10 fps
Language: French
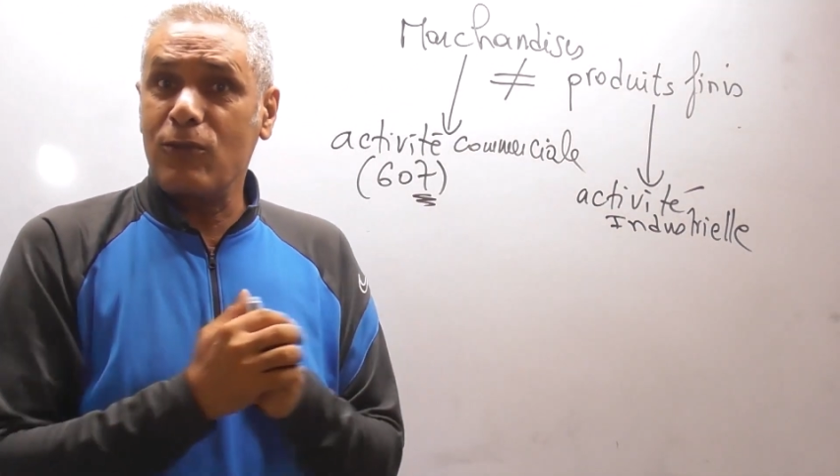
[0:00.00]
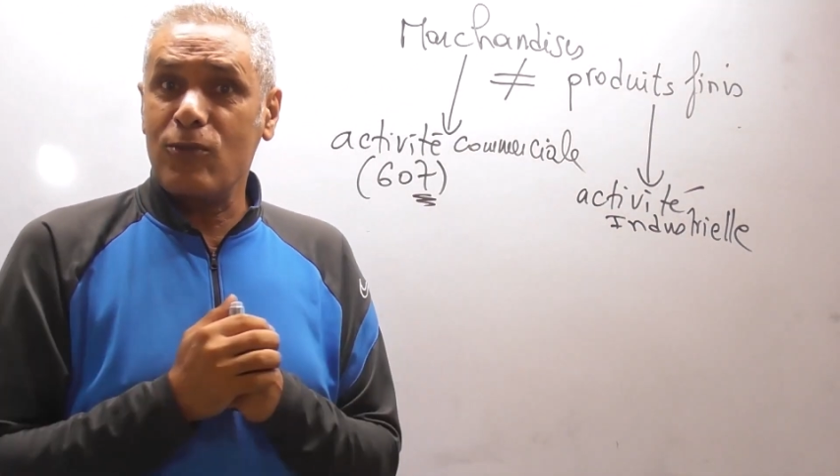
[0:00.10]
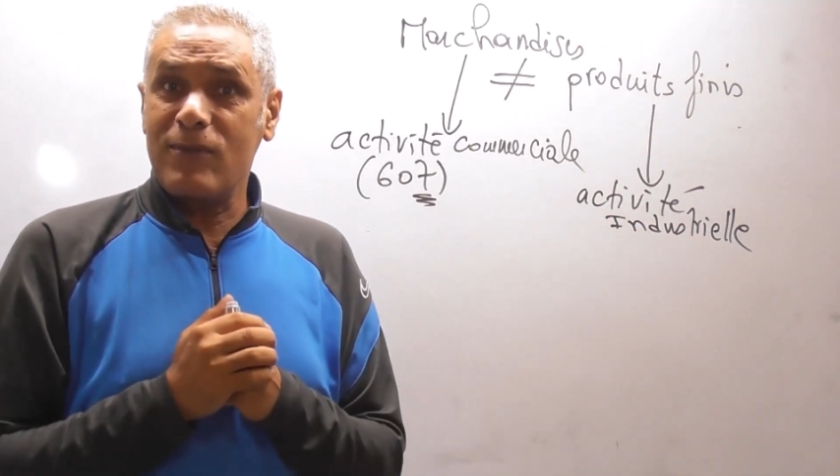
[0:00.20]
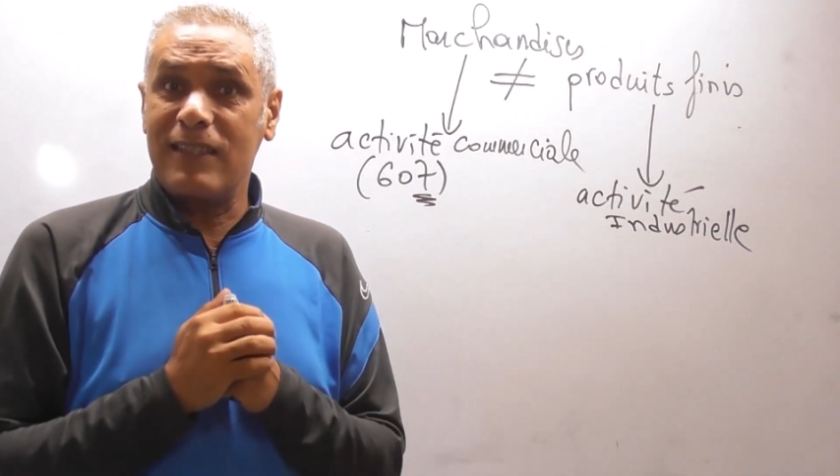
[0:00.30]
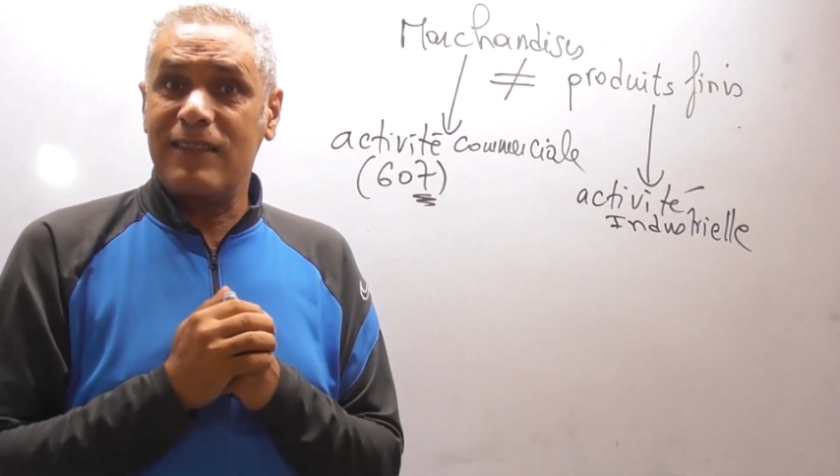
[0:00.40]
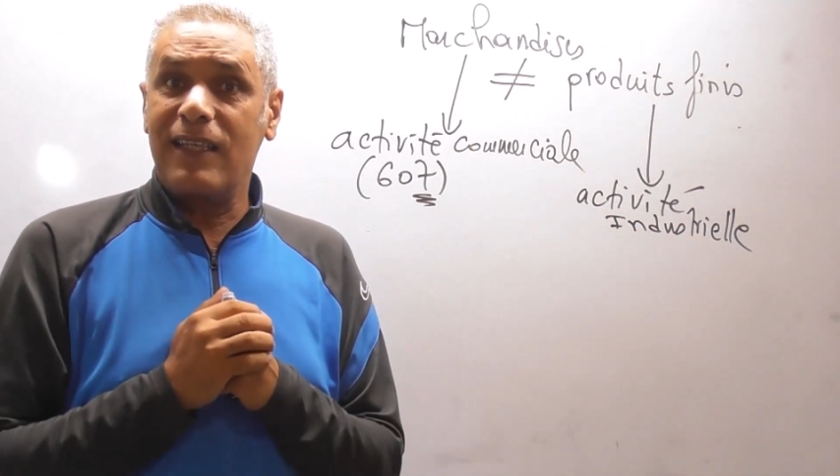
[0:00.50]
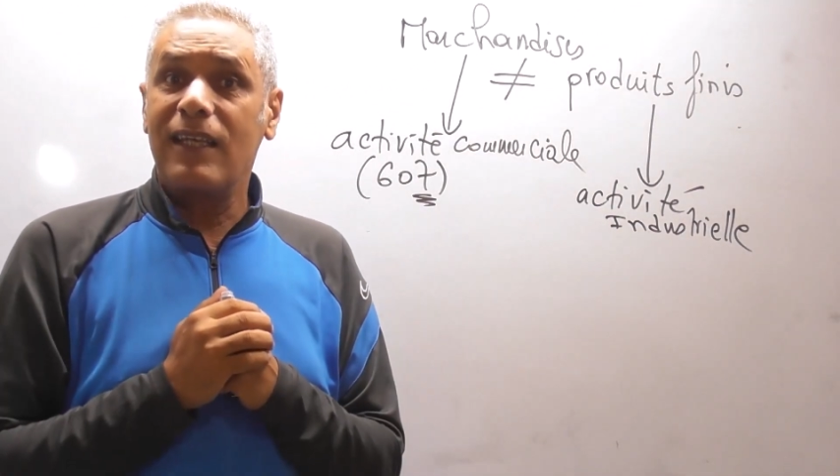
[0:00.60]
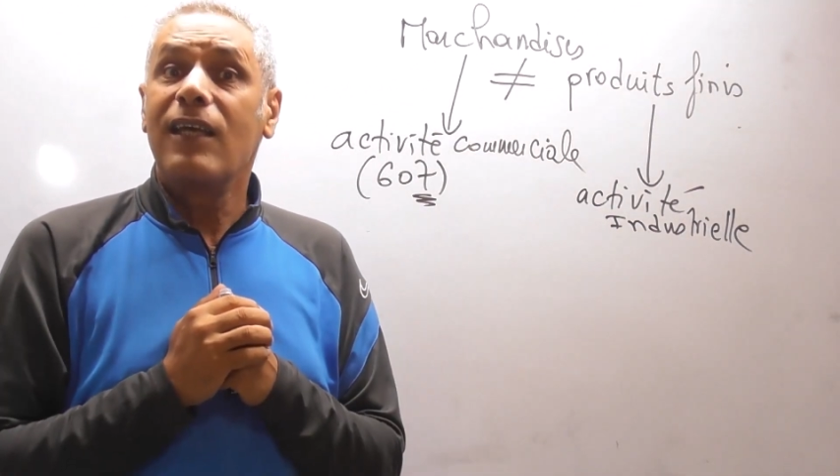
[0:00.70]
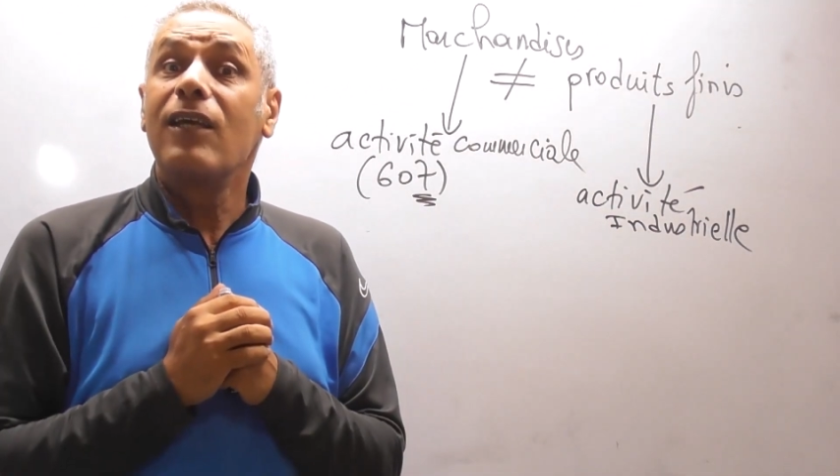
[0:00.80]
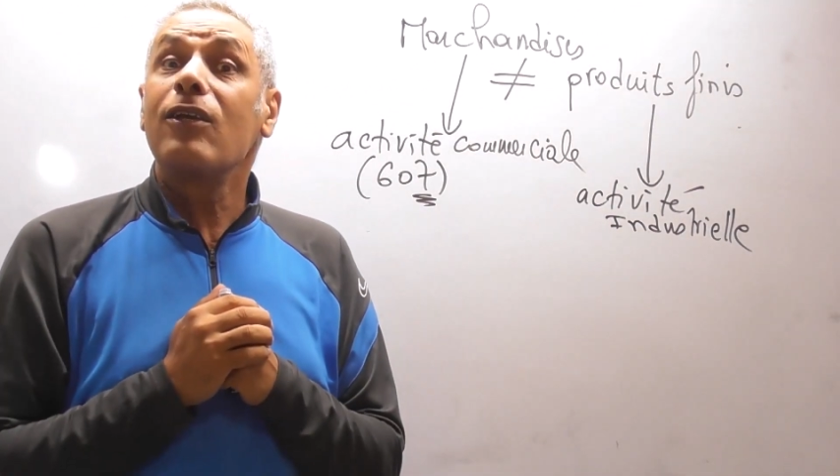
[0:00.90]

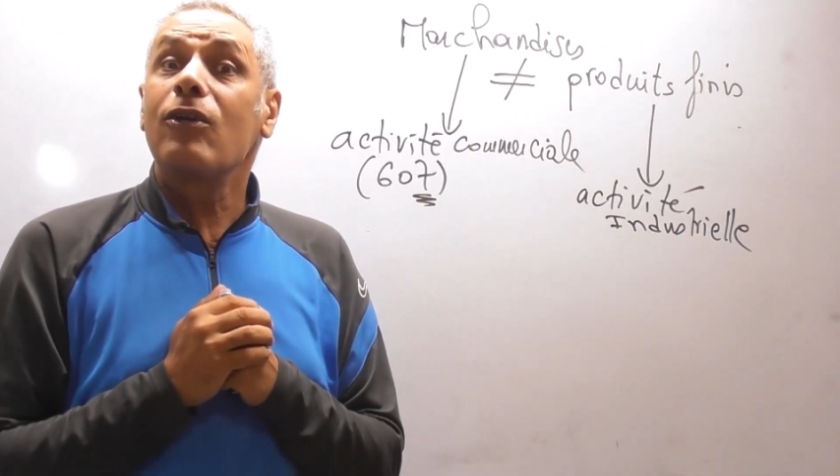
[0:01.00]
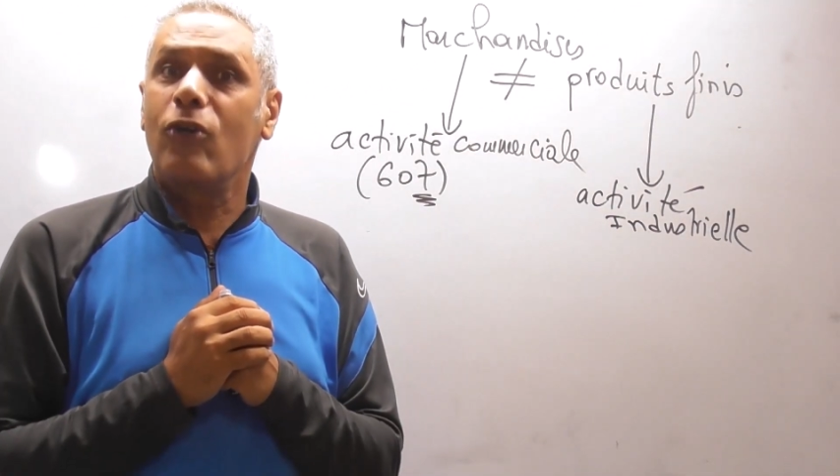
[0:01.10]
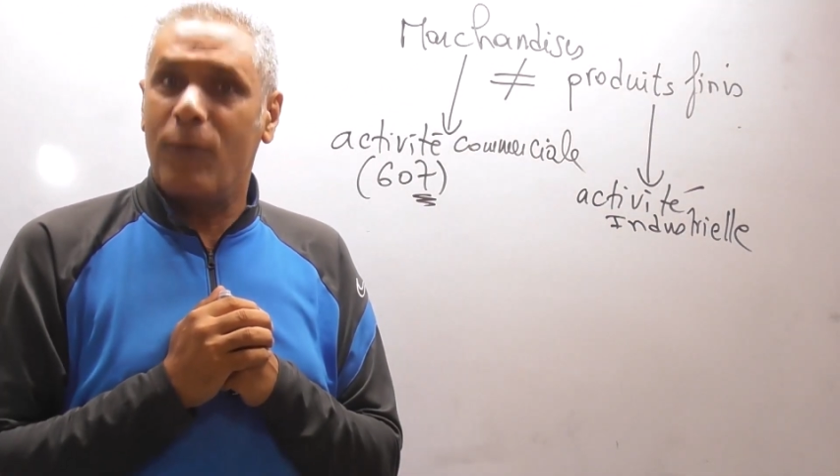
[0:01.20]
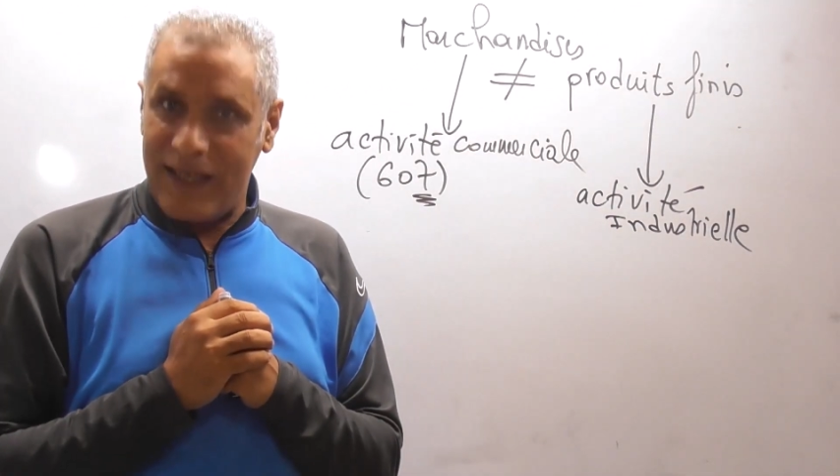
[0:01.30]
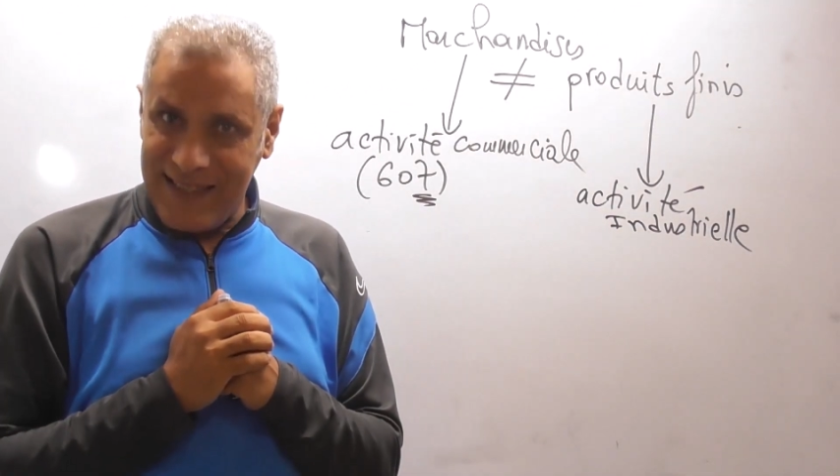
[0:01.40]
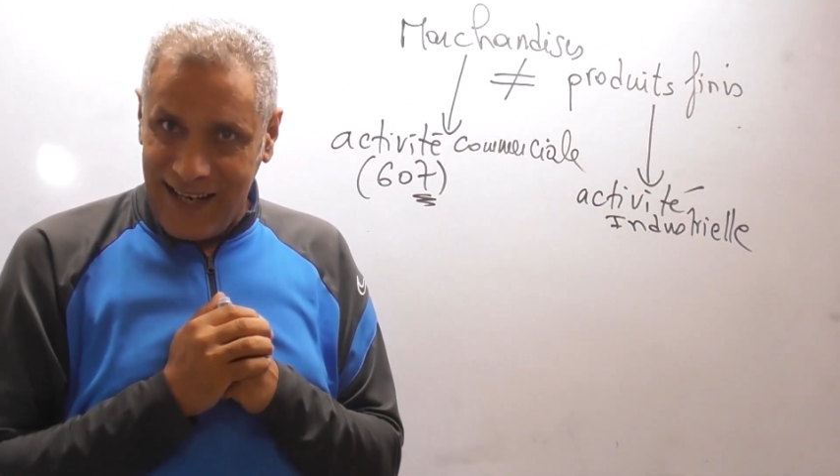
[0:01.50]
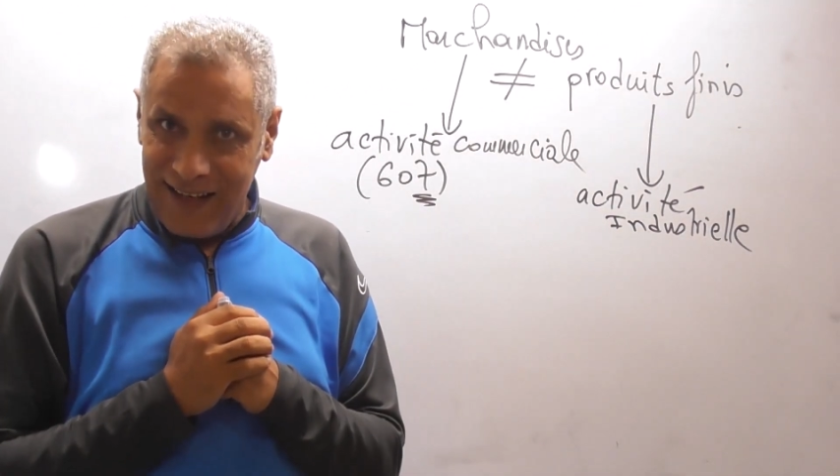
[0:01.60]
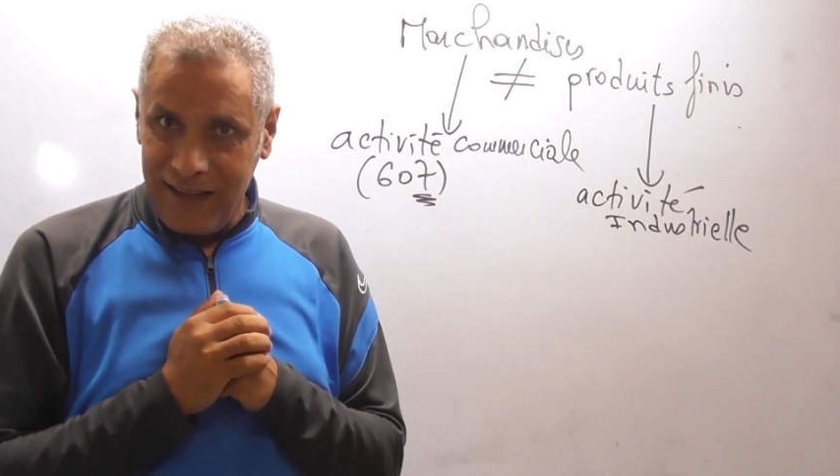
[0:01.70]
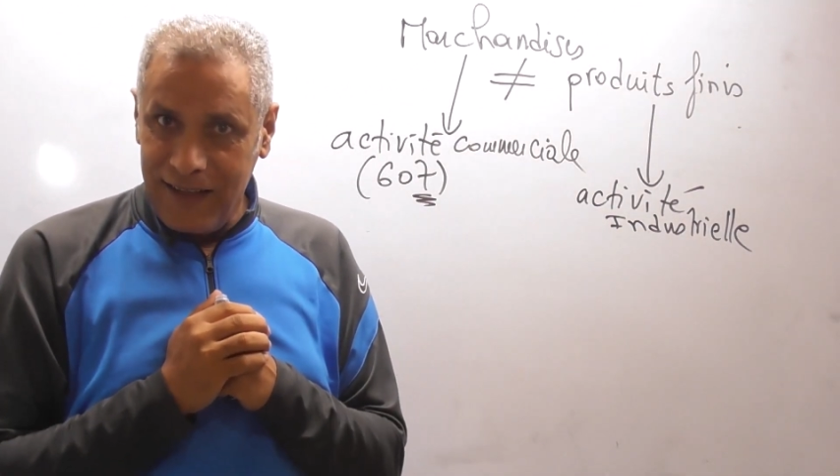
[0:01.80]
société commerciale.